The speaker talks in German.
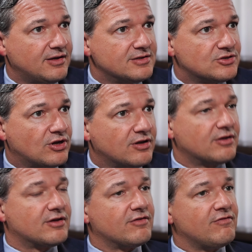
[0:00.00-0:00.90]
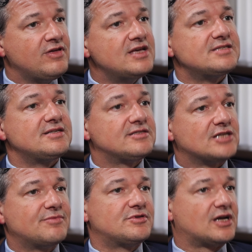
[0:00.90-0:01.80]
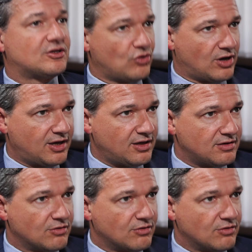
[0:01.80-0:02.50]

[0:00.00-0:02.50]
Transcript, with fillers: sondern wir sind selbst Akteure